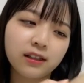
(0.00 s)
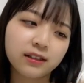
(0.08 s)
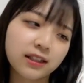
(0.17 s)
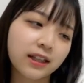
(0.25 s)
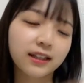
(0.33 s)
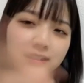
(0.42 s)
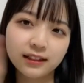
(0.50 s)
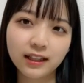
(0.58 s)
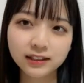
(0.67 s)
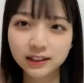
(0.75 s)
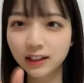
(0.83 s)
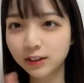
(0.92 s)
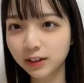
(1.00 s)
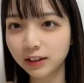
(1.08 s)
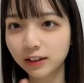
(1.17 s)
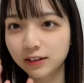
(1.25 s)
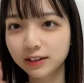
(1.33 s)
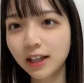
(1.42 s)
なんかダンサーの
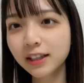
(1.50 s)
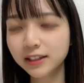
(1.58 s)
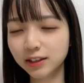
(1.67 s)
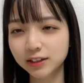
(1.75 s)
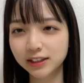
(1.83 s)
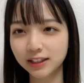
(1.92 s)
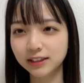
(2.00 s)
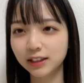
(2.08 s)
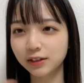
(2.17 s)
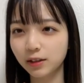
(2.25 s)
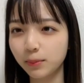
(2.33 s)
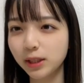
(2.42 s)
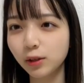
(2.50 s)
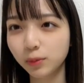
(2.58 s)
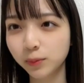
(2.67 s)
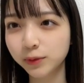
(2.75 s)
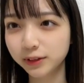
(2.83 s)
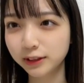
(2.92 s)
方ダンスの先生とか見て
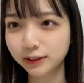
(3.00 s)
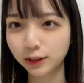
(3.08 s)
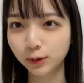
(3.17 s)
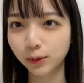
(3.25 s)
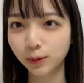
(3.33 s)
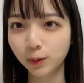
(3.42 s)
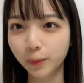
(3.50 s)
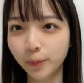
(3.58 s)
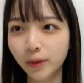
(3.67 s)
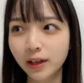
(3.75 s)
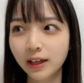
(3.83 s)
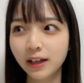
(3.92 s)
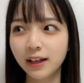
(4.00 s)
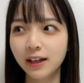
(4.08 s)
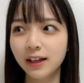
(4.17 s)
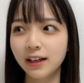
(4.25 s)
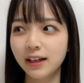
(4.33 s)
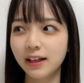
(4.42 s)
思うんですけど
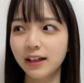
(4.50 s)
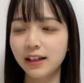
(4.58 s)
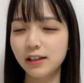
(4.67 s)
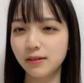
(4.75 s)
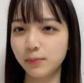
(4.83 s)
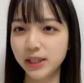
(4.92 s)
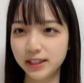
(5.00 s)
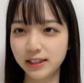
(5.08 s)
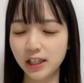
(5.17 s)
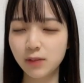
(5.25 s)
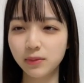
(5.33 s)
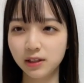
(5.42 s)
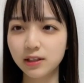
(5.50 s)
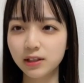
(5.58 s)
めっちゃいい意味で